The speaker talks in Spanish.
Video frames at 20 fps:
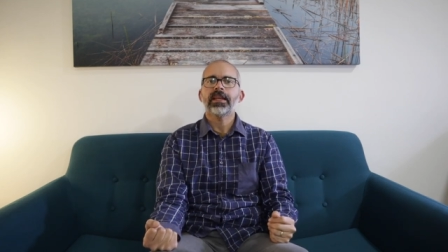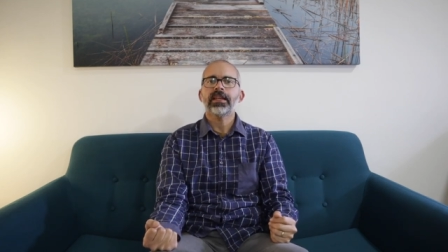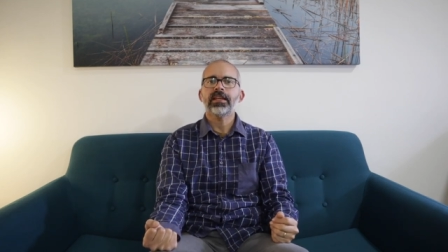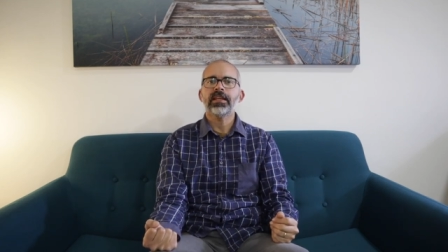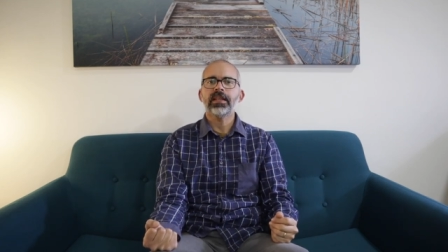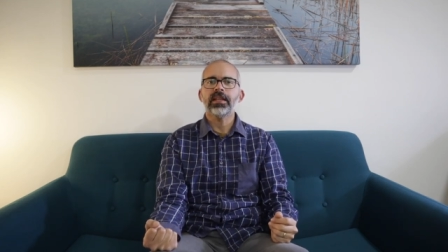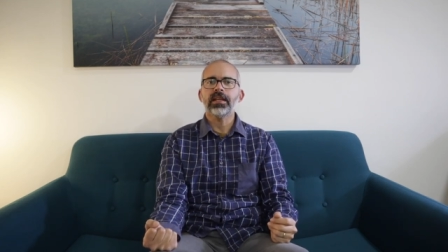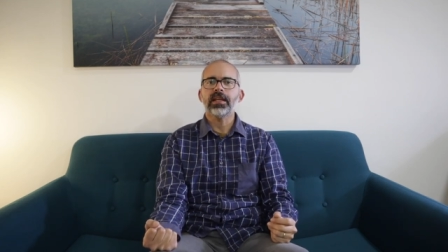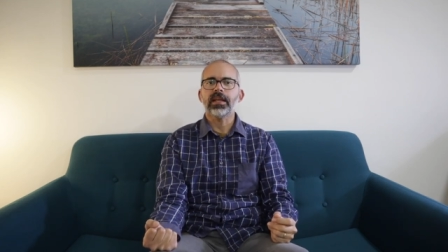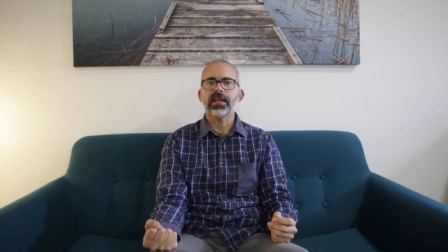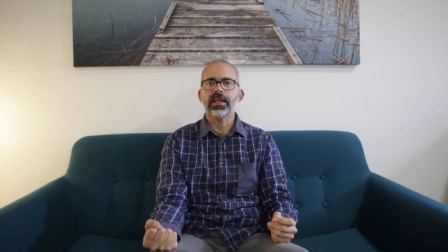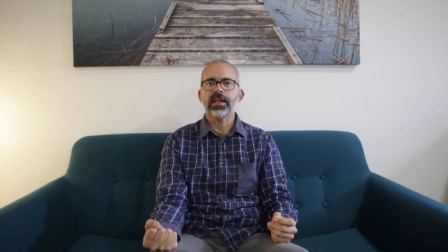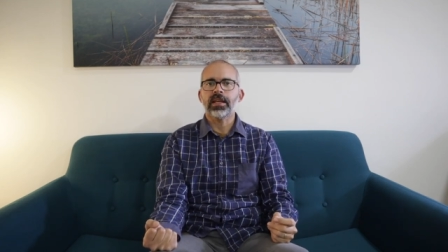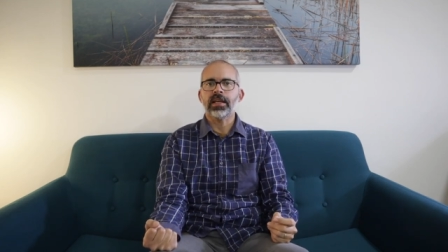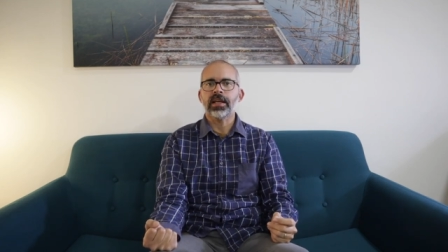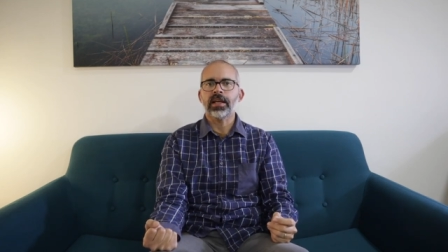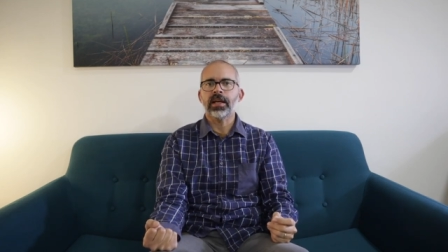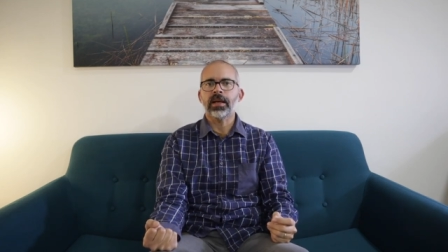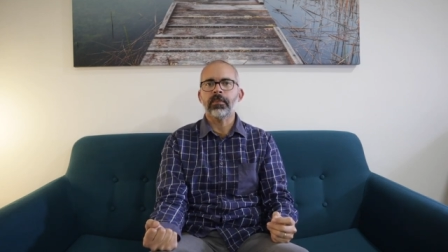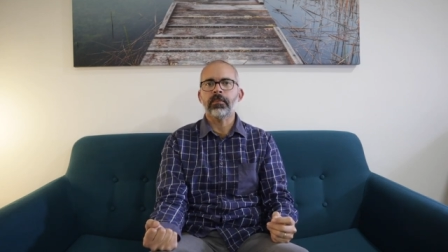y
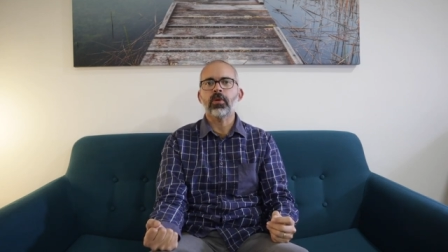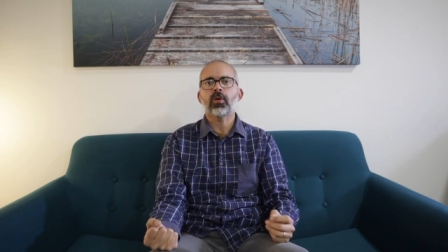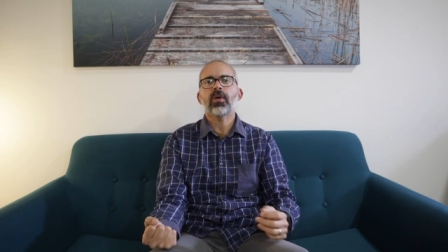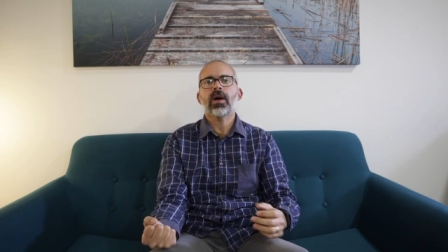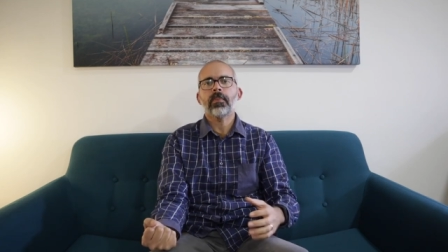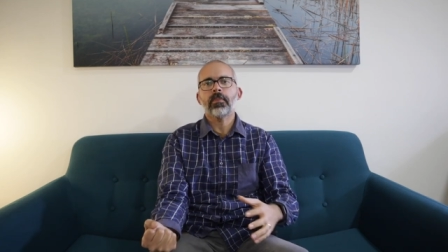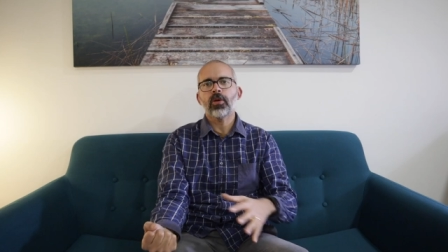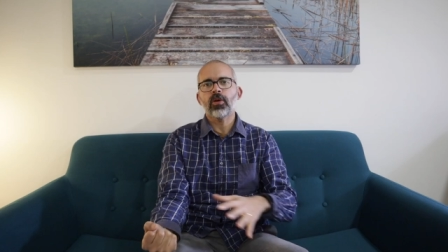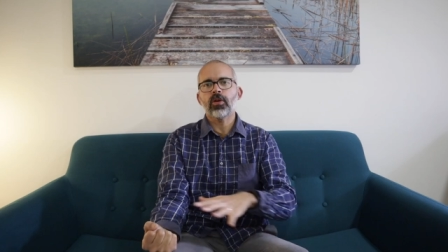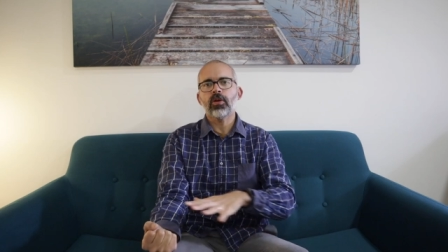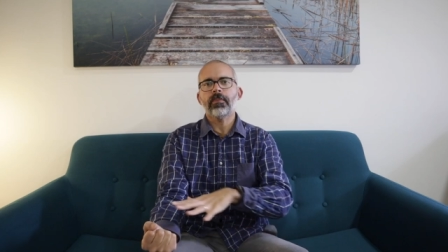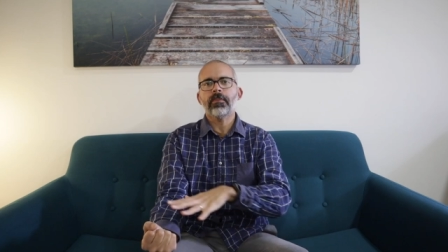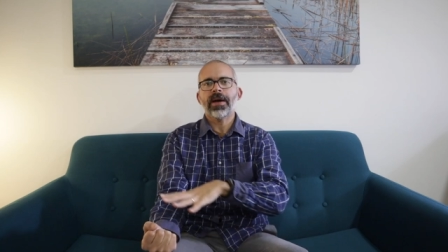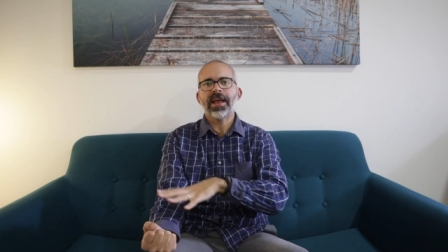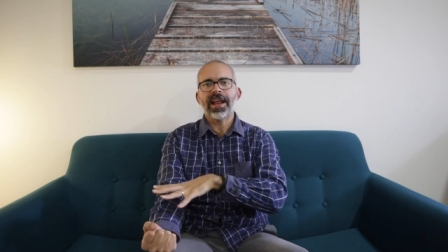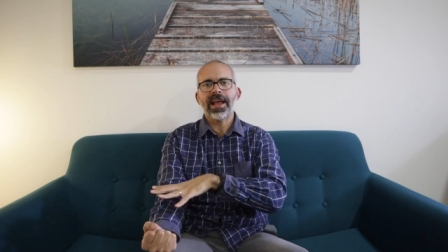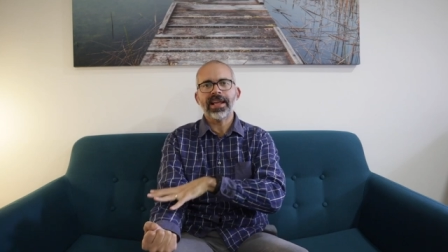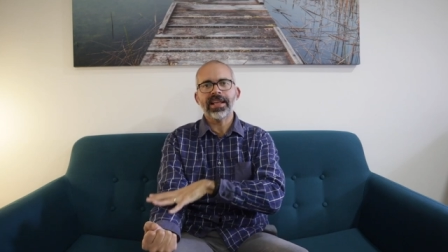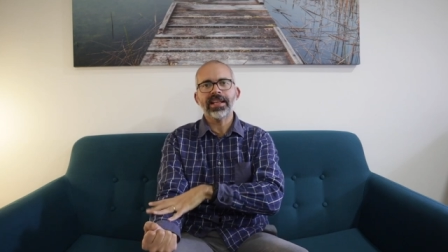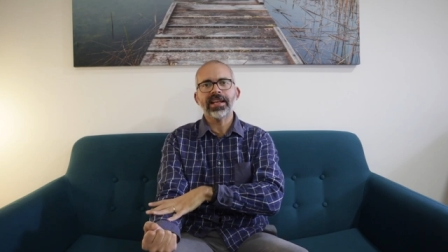eh, poco a poco
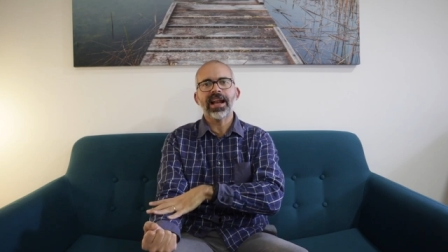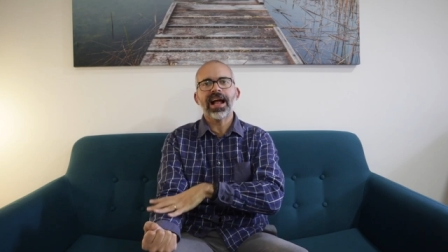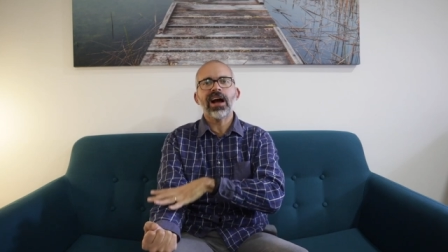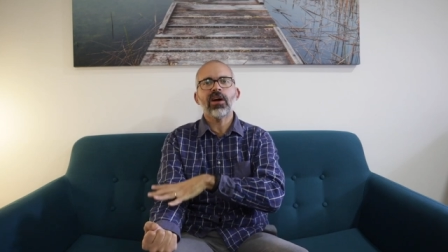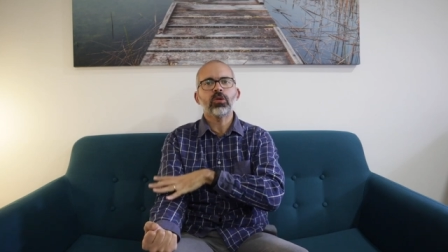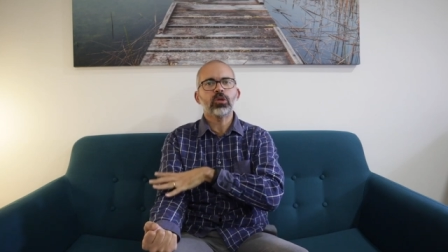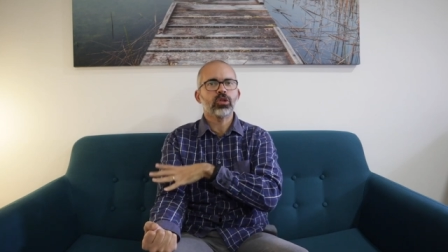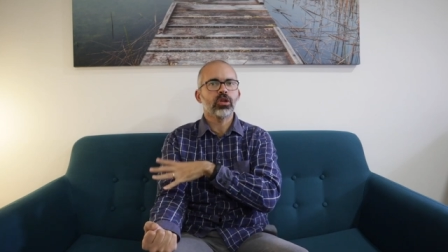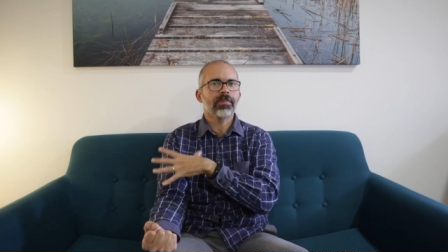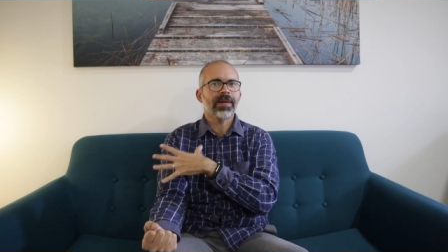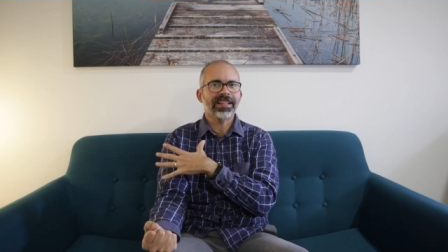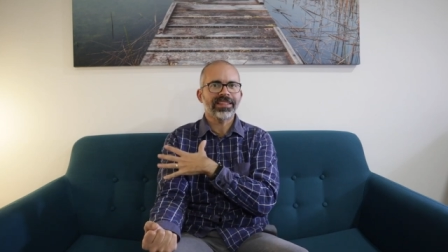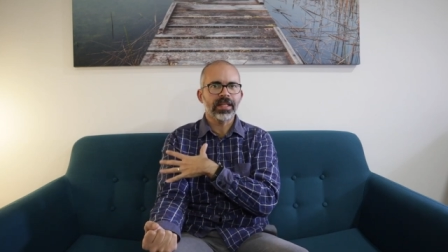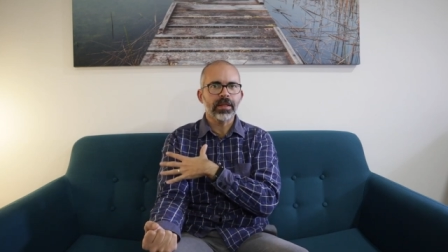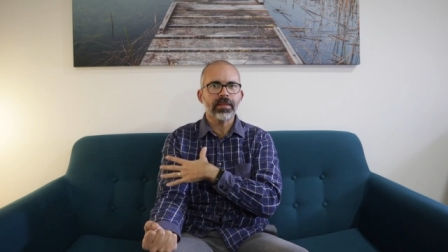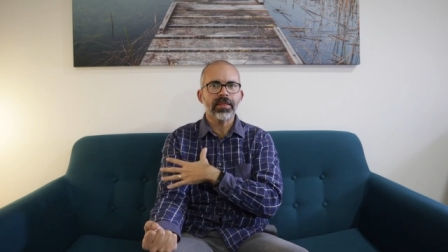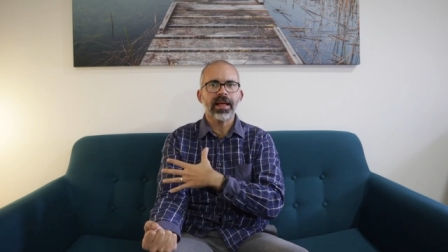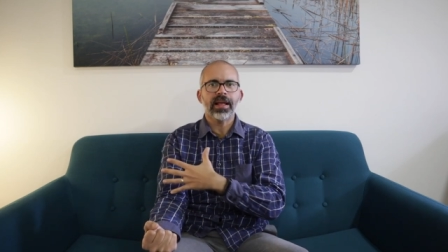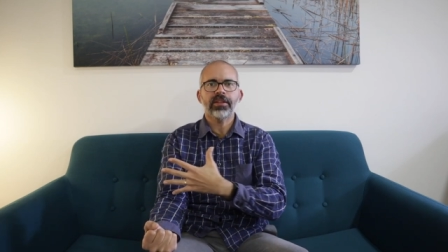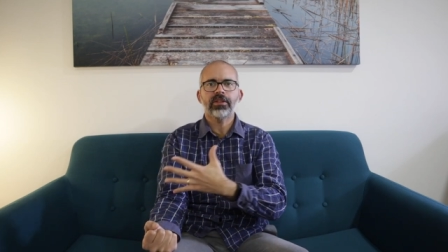para ir
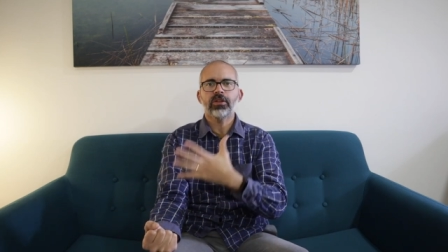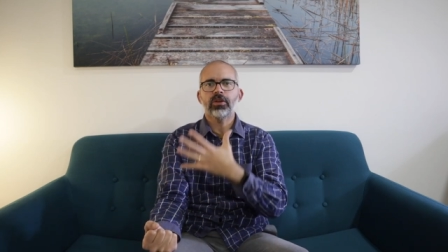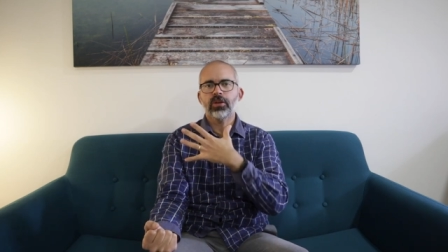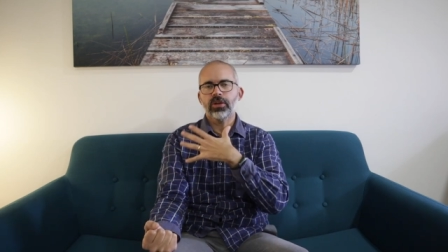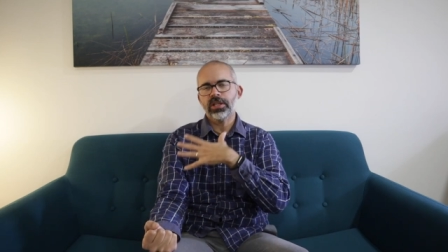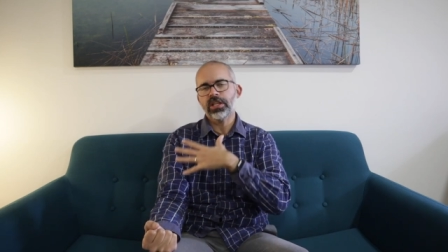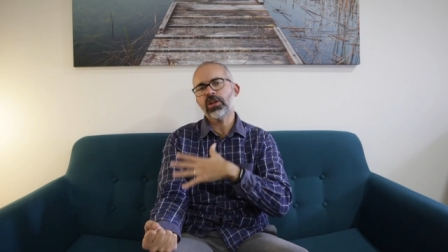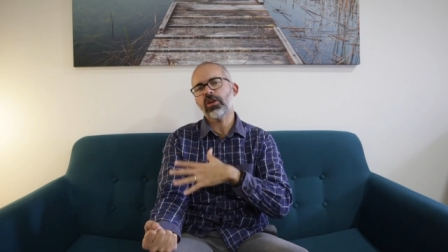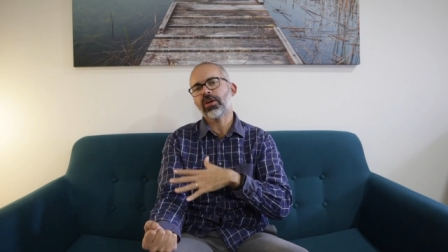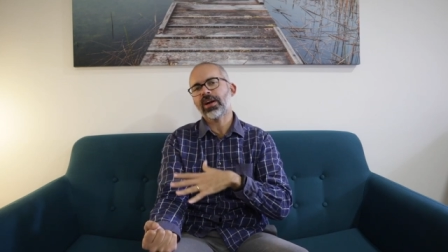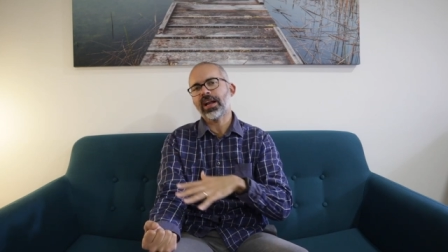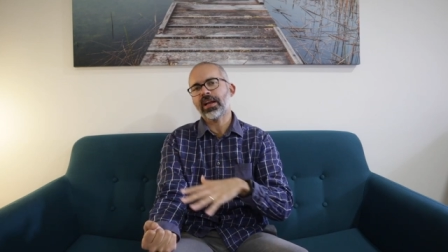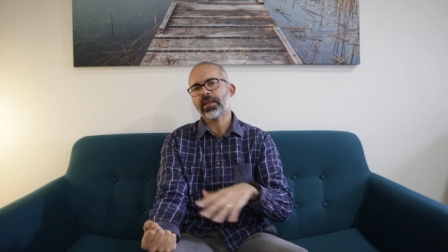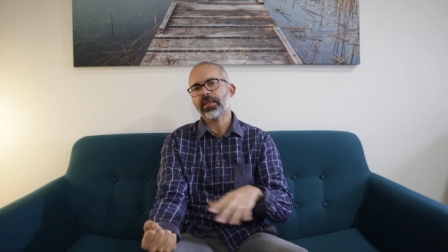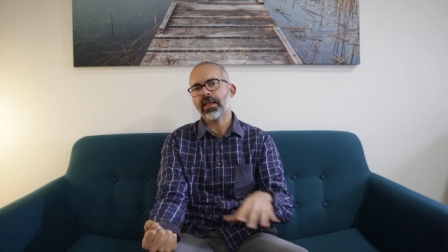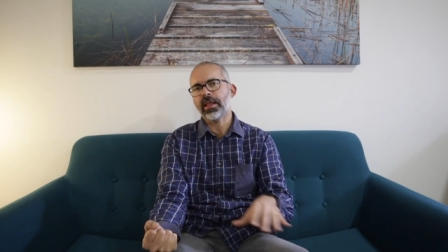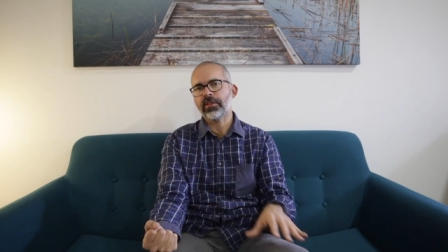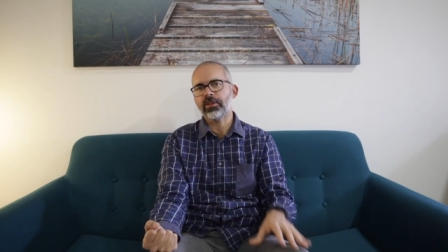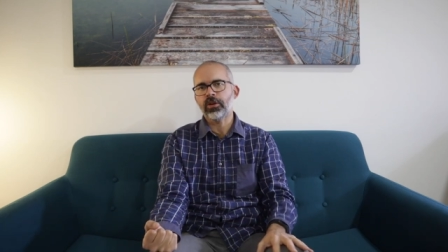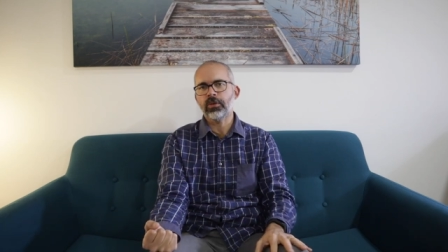automatizando y
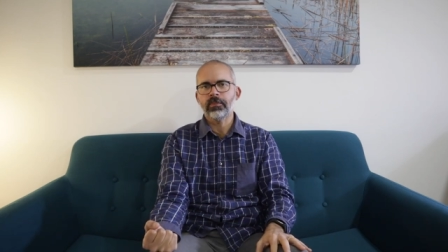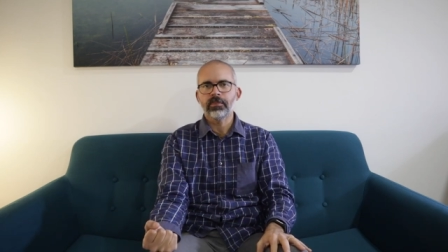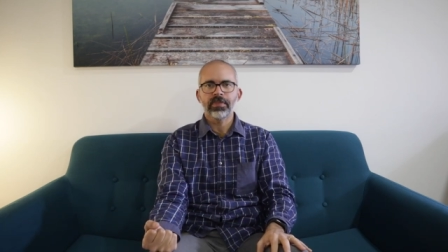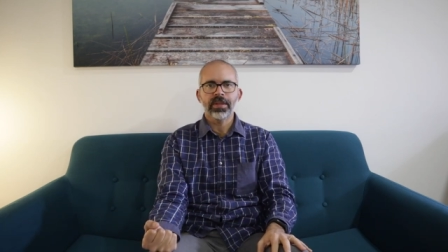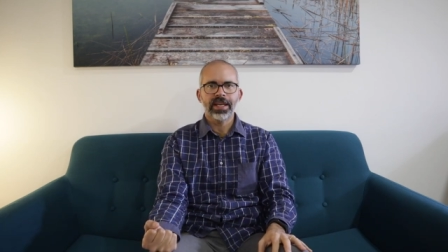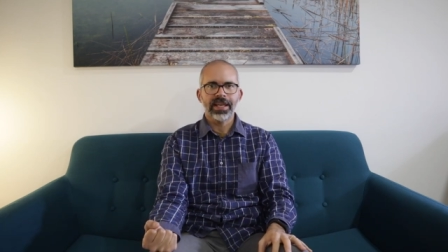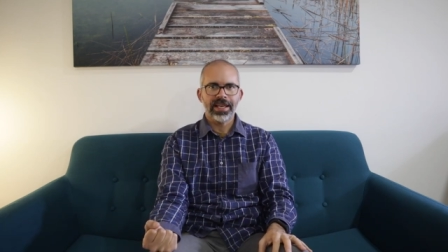localizando